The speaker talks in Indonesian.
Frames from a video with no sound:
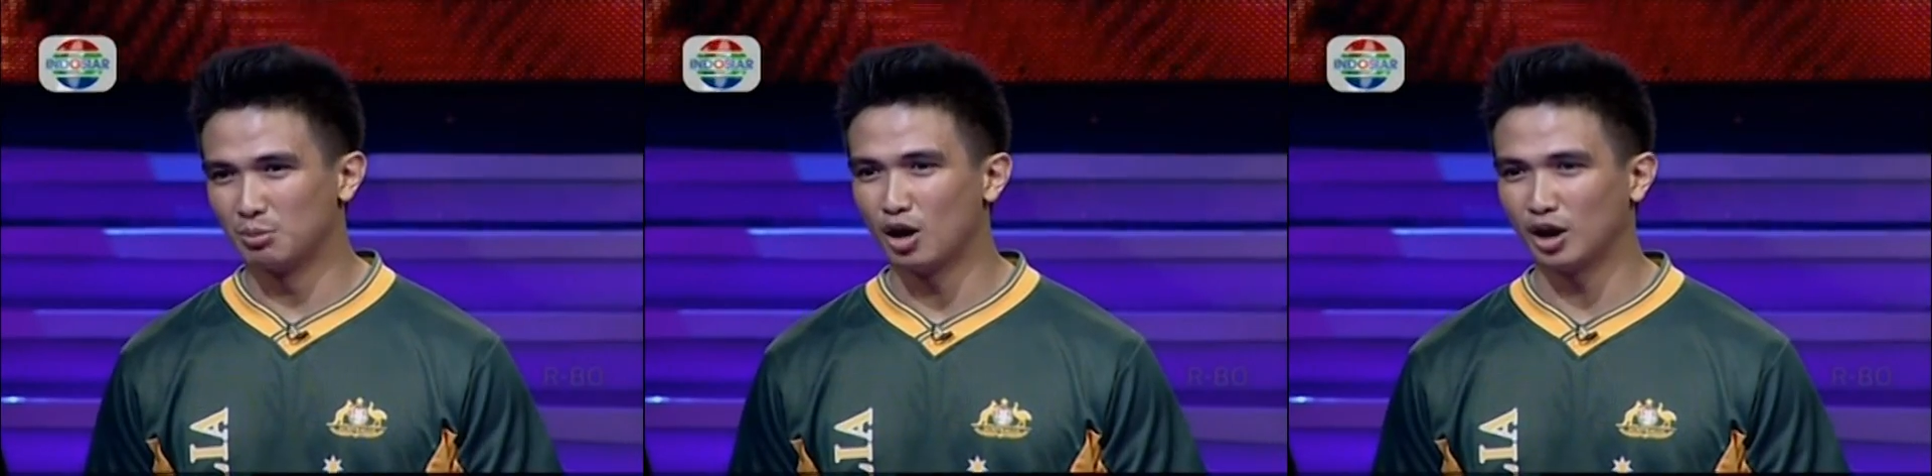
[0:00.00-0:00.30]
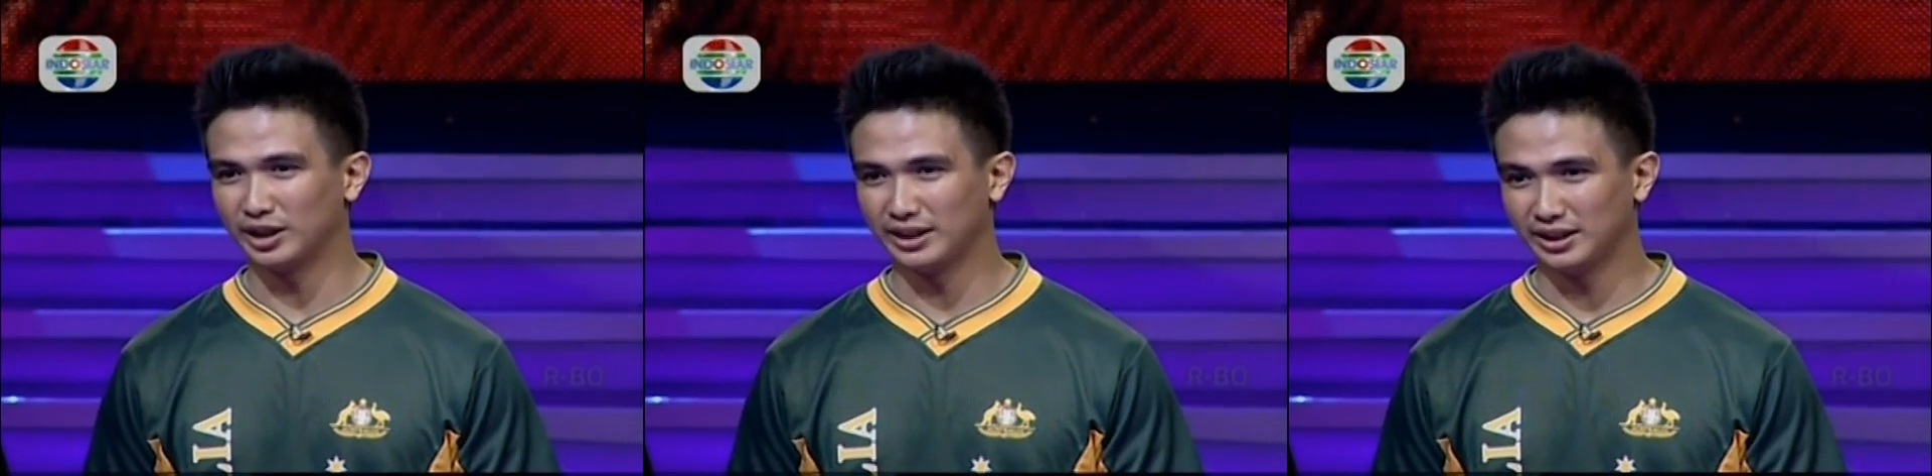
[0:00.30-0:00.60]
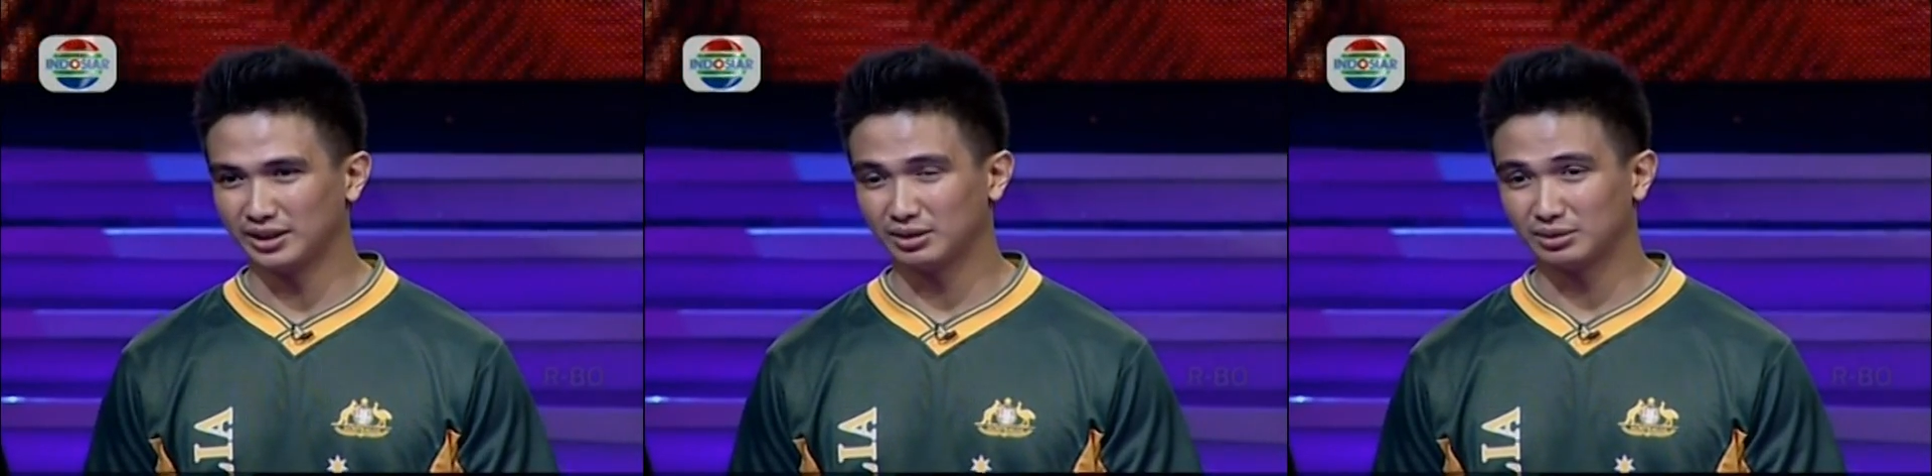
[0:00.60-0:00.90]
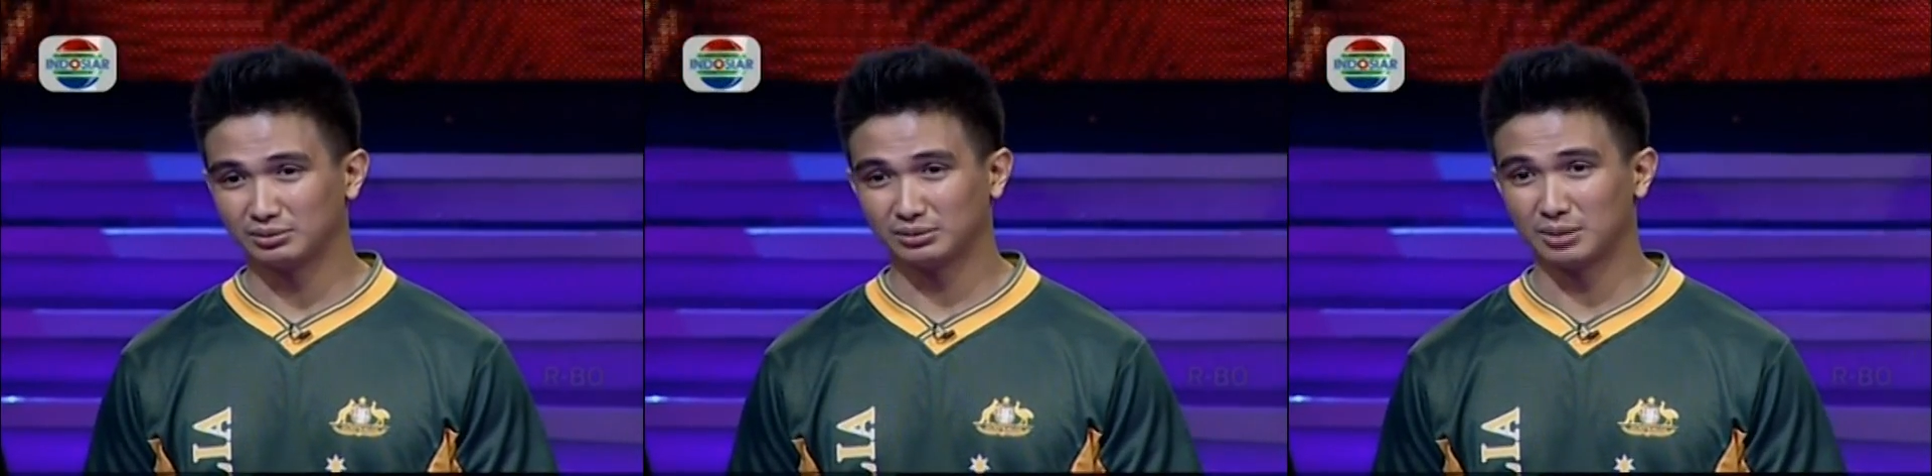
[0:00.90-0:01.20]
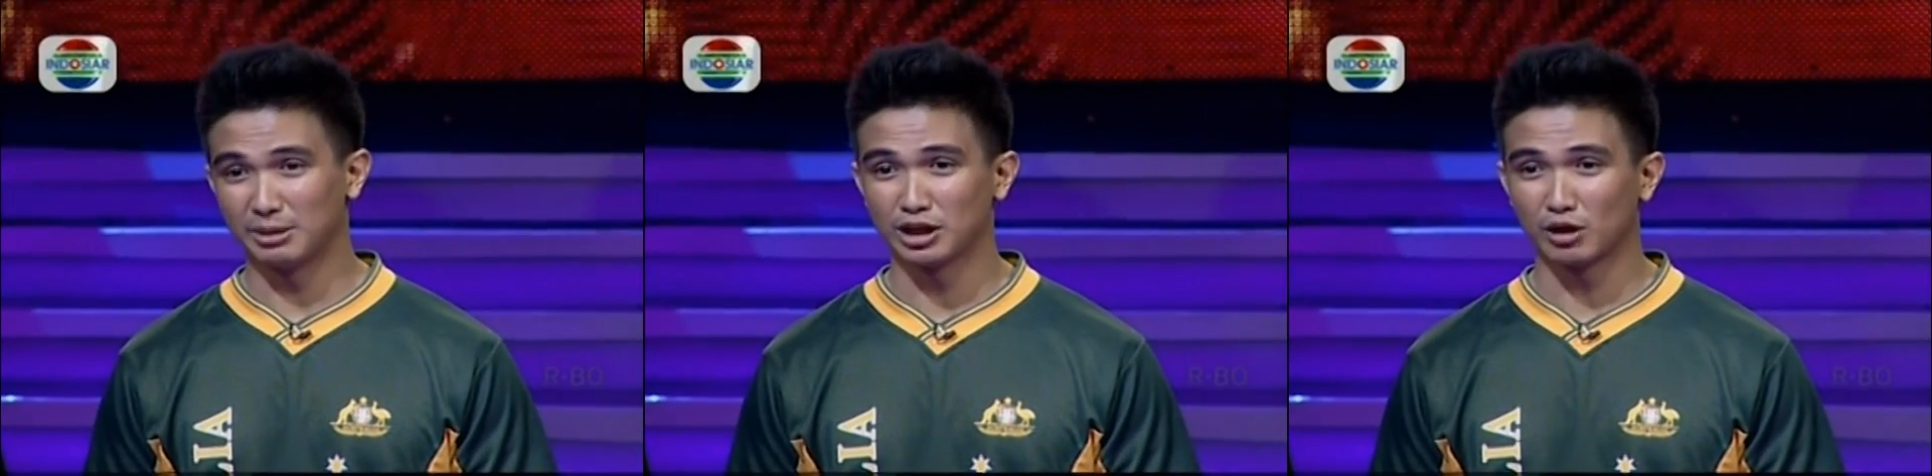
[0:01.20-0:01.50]
membohongi
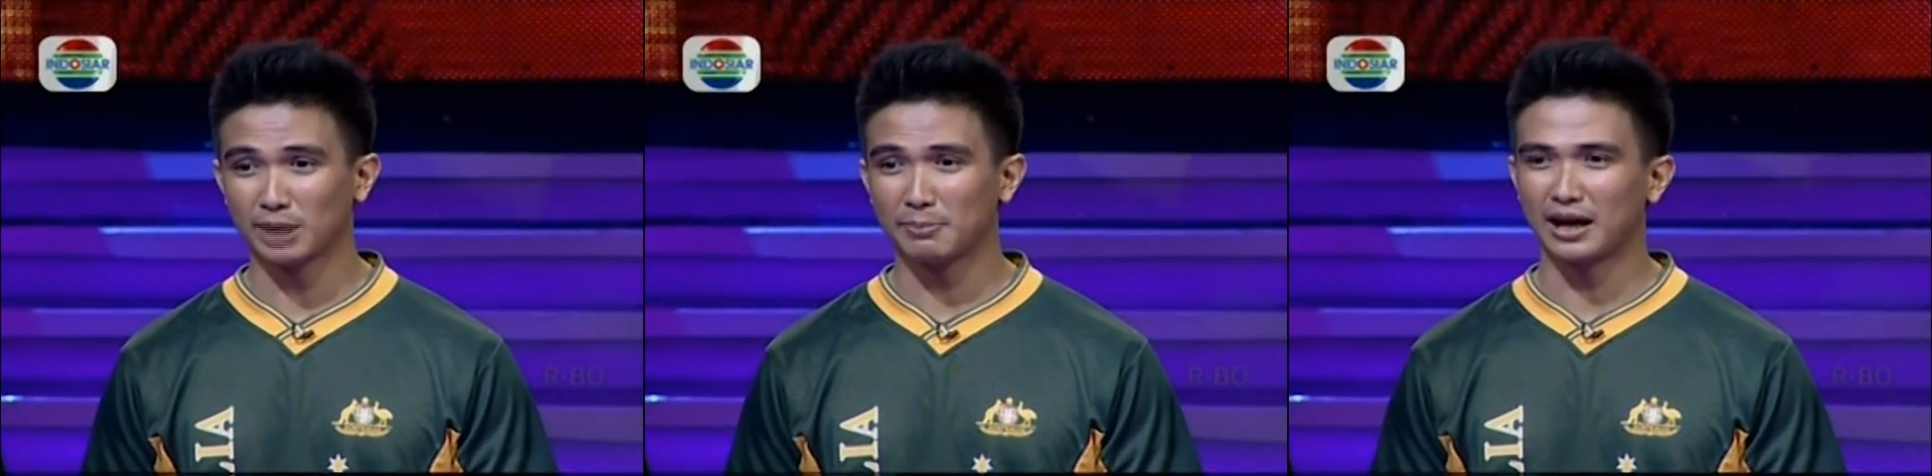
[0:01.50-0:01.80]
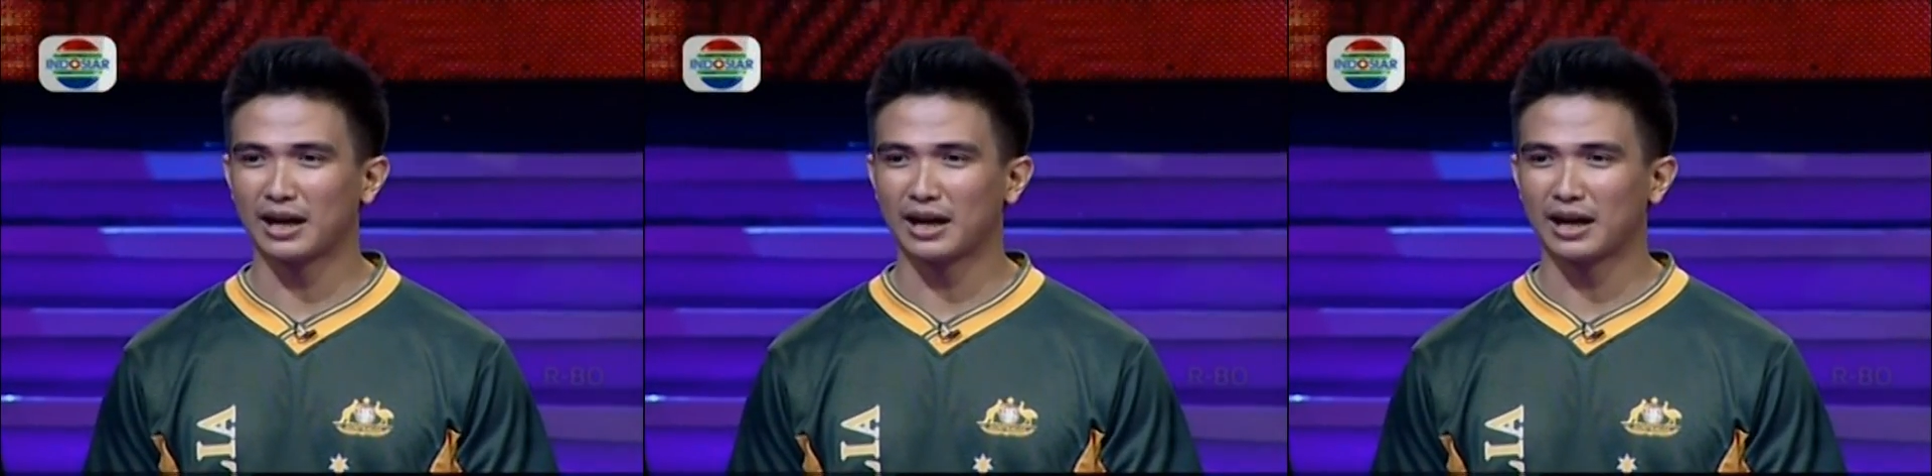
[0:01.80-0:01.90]
kebanyakan